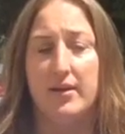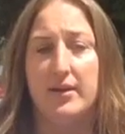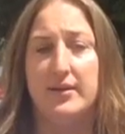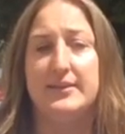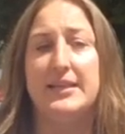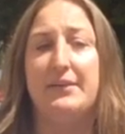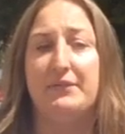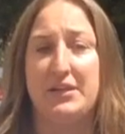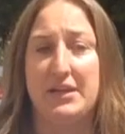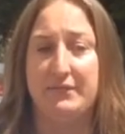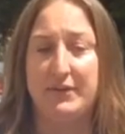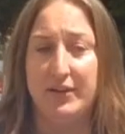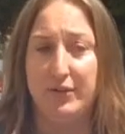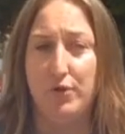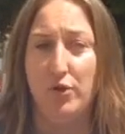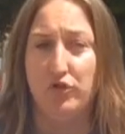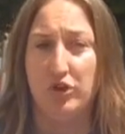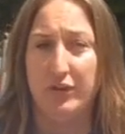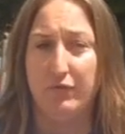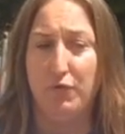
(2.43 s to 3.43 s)
Завтра в
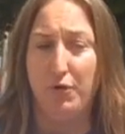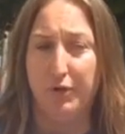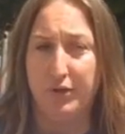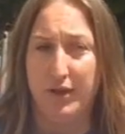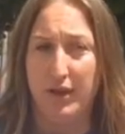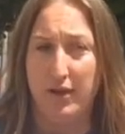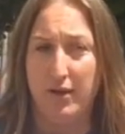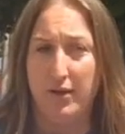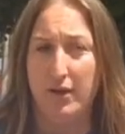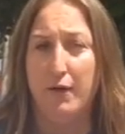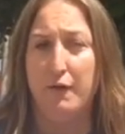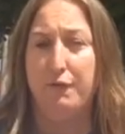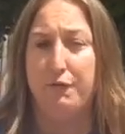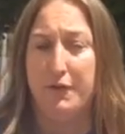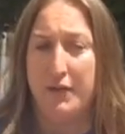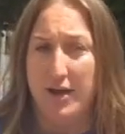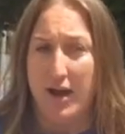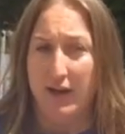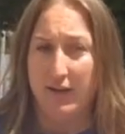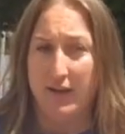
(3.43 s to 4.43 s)
1-4
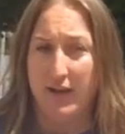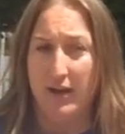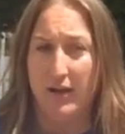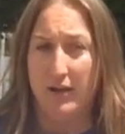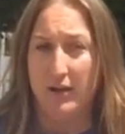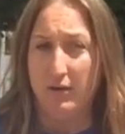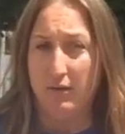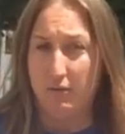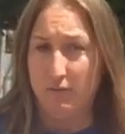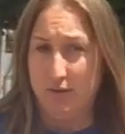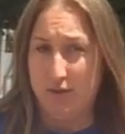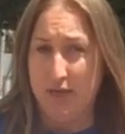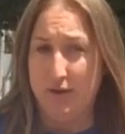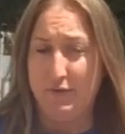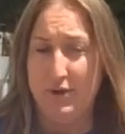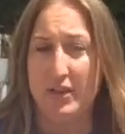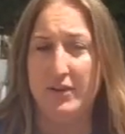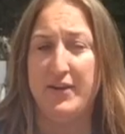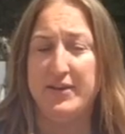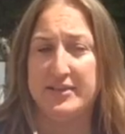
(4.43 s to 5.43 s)
финала
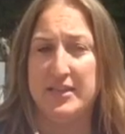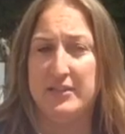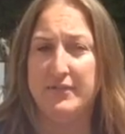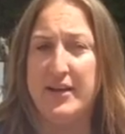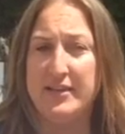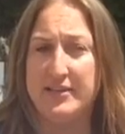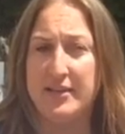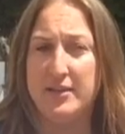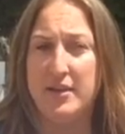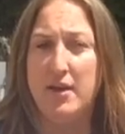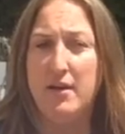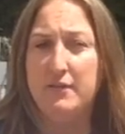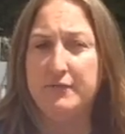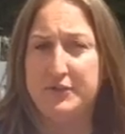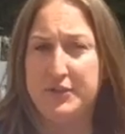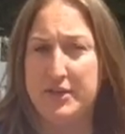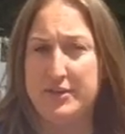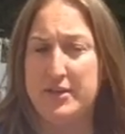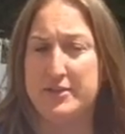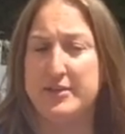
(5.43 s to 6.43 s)
Евро-2020
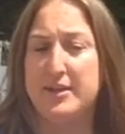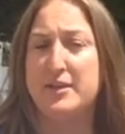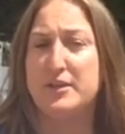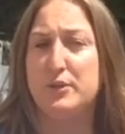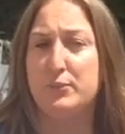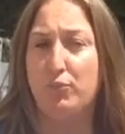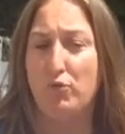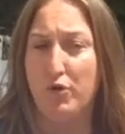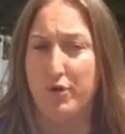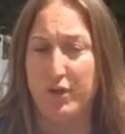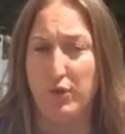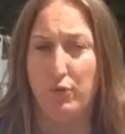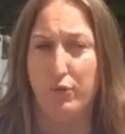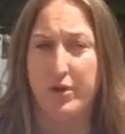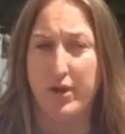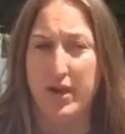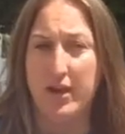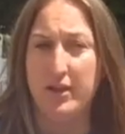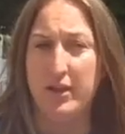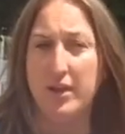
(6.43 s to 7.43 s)
встретятся сборные
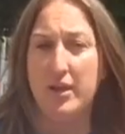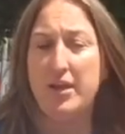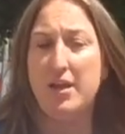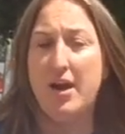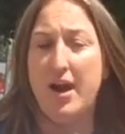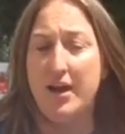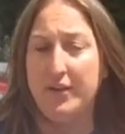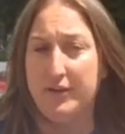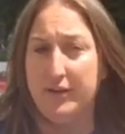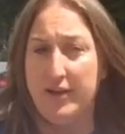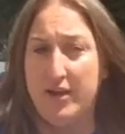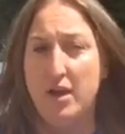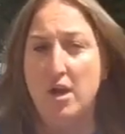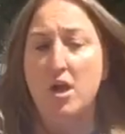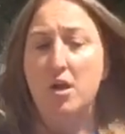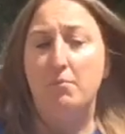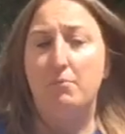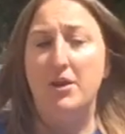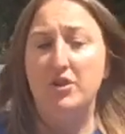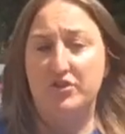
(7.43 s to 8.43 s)
Украины и Англии.
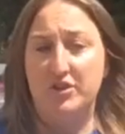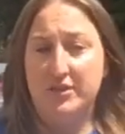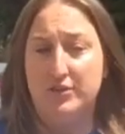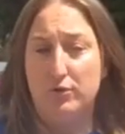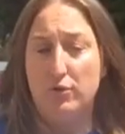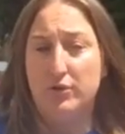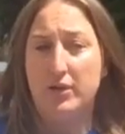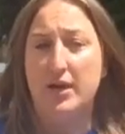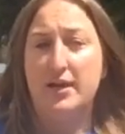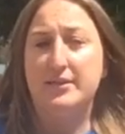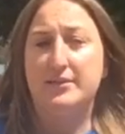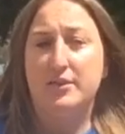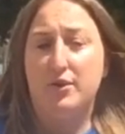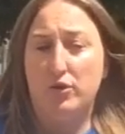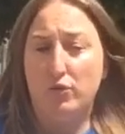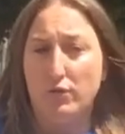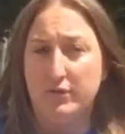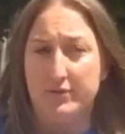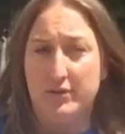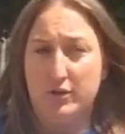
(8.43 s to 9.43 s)
Матч настолько
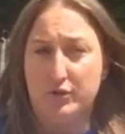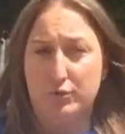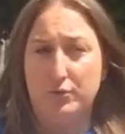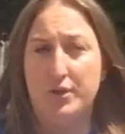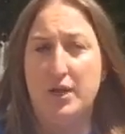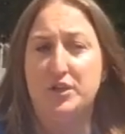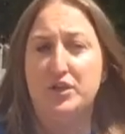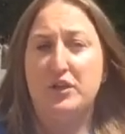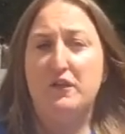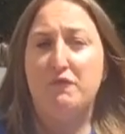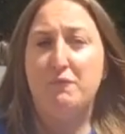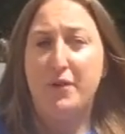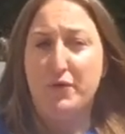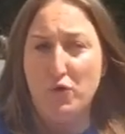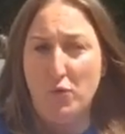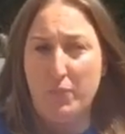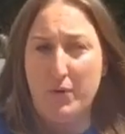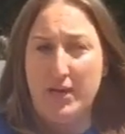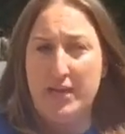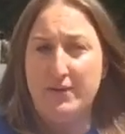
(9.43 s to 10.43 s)
серьезный, что даже в
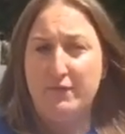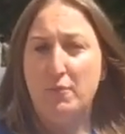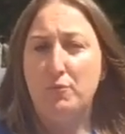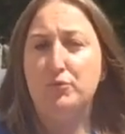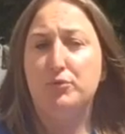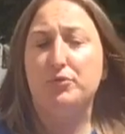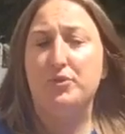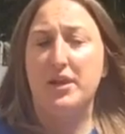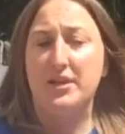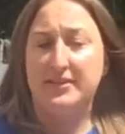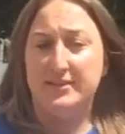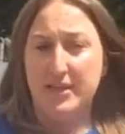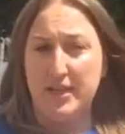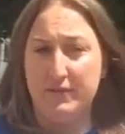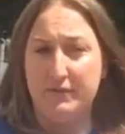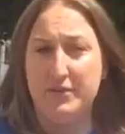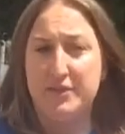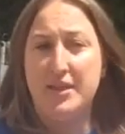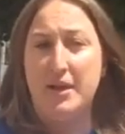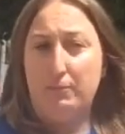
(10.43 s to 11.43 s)
Мариуполе его будут
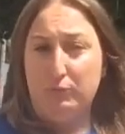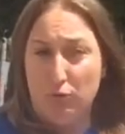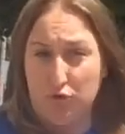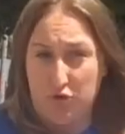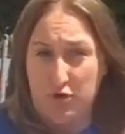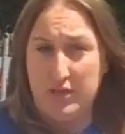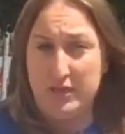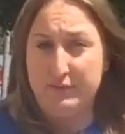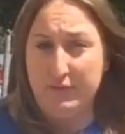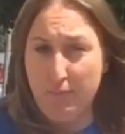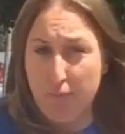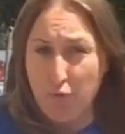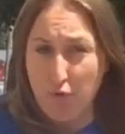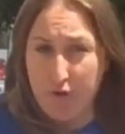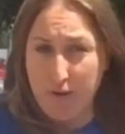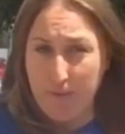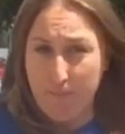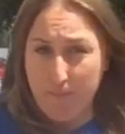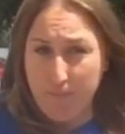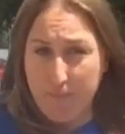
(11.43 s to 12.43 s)
транслировать на площади
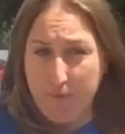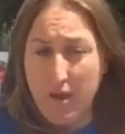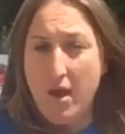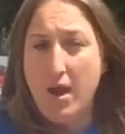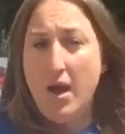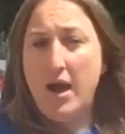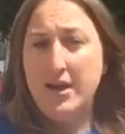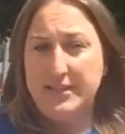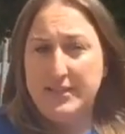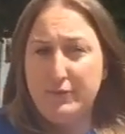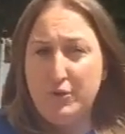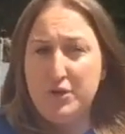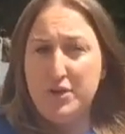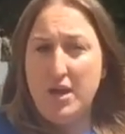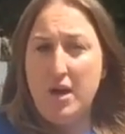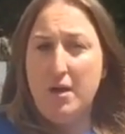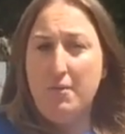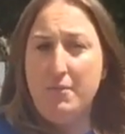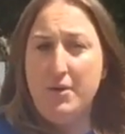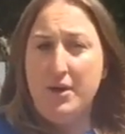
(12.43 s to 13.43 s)
Свободы. А
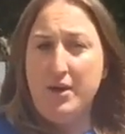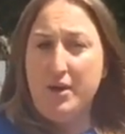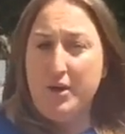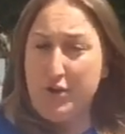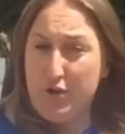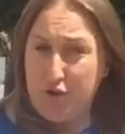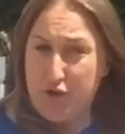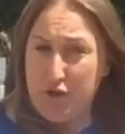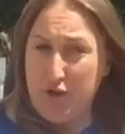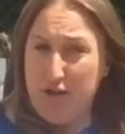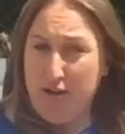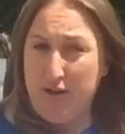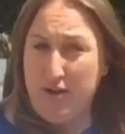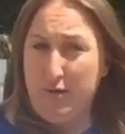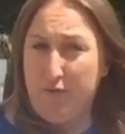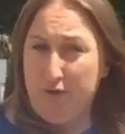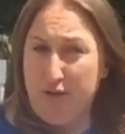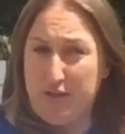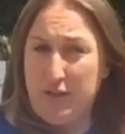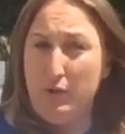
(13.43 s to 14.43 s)
сегодня мы решили
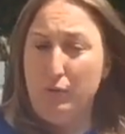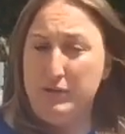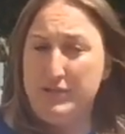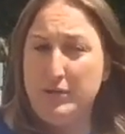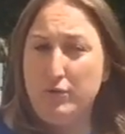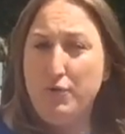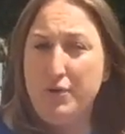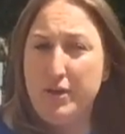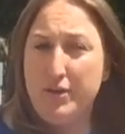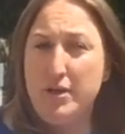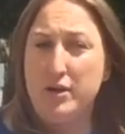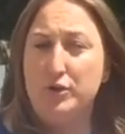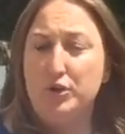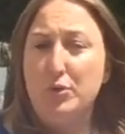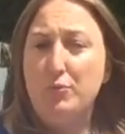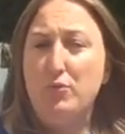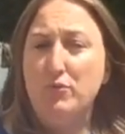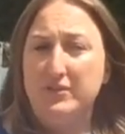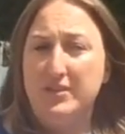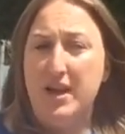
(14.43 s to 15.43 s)
выйти на улицы города,
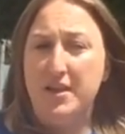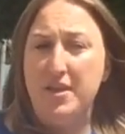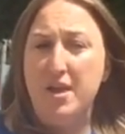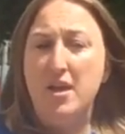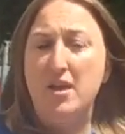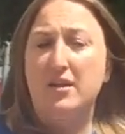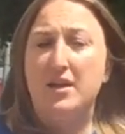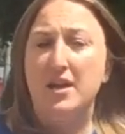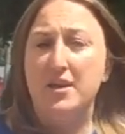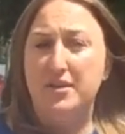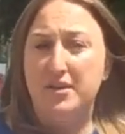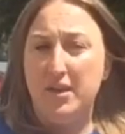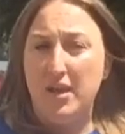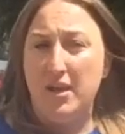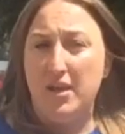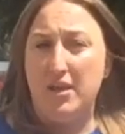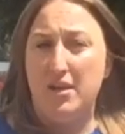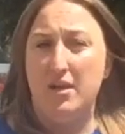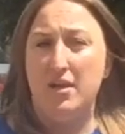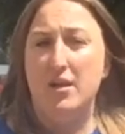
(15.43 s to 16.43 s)
чтобы узнать,
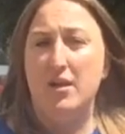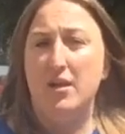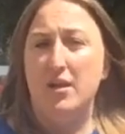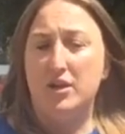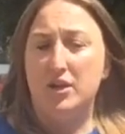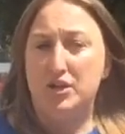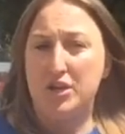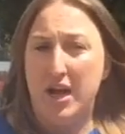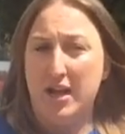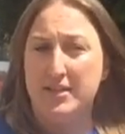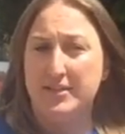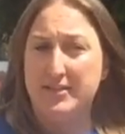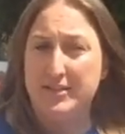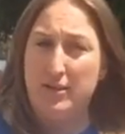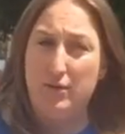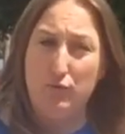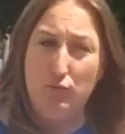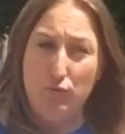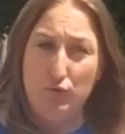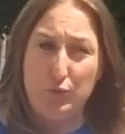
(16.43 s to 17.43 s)
какие
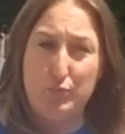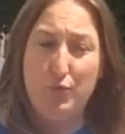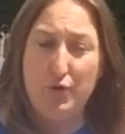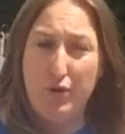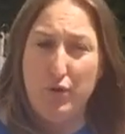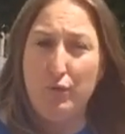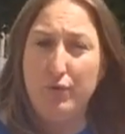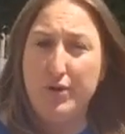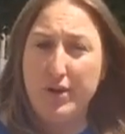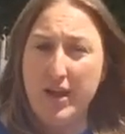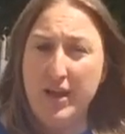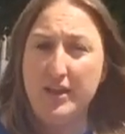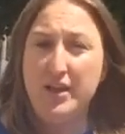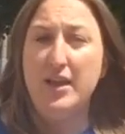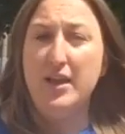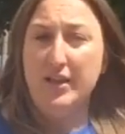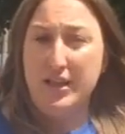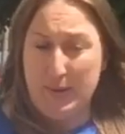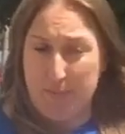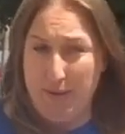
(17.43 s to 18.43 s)
шансы у сборной
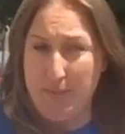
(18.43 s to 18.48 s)
Украины на